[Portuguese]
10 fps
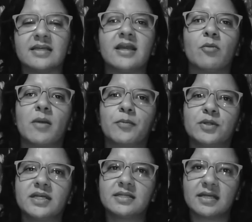e é uma
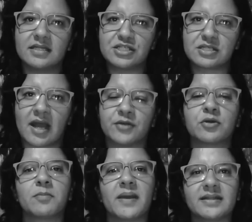política de Estado
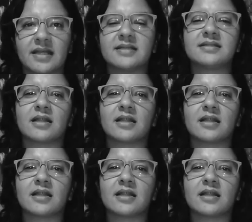que pertence